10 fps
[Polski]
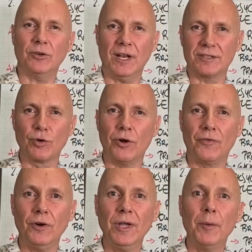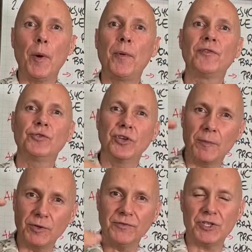tego na surowo, bo
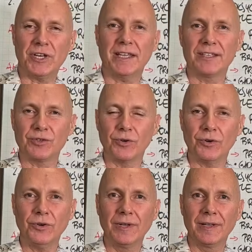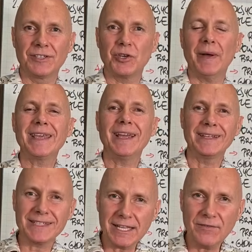powoduje podwyższenie cukru. Trzeba je
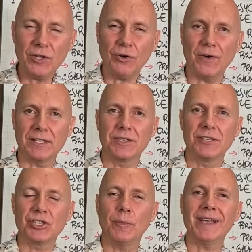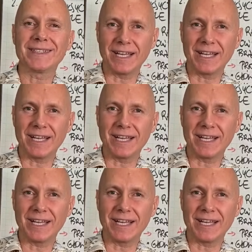zlikwidować. Trzeba